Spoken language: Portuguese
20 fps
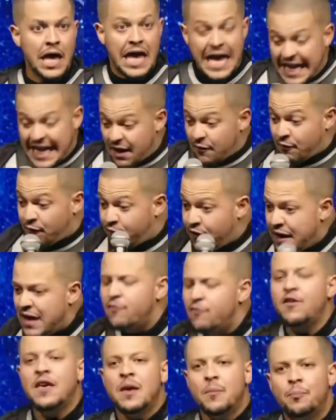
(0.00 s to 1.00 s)
e que
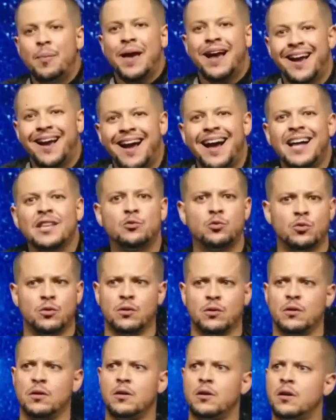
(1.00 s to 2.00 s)
vive em pecado,
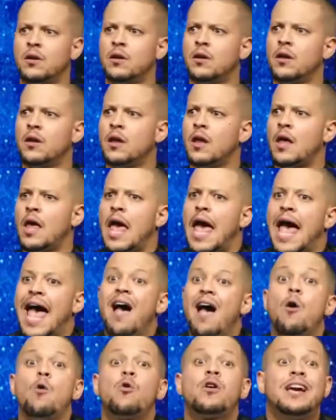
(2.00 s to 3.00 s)

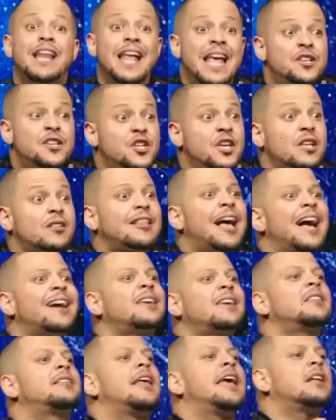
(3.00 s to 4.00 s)
é o crente que está
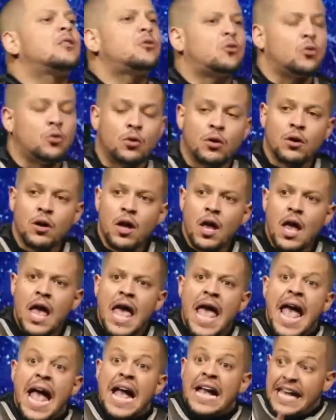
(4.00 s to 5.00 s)
aqui dentro,
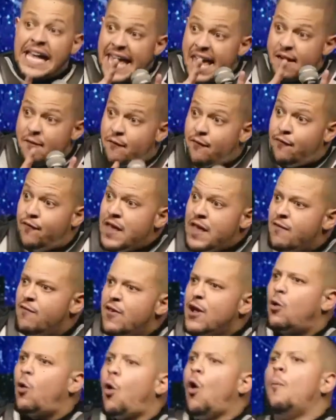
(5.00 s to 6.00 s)
que
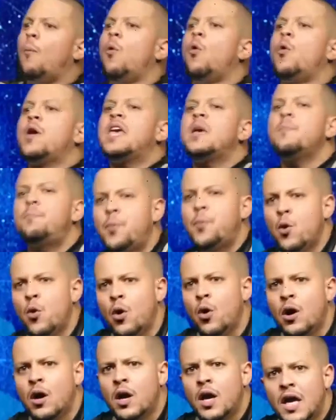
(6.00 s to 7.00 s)
vive como
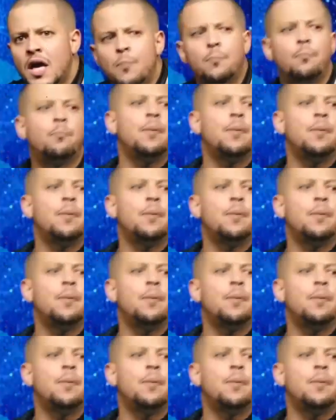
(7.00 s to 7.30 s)
ímpio e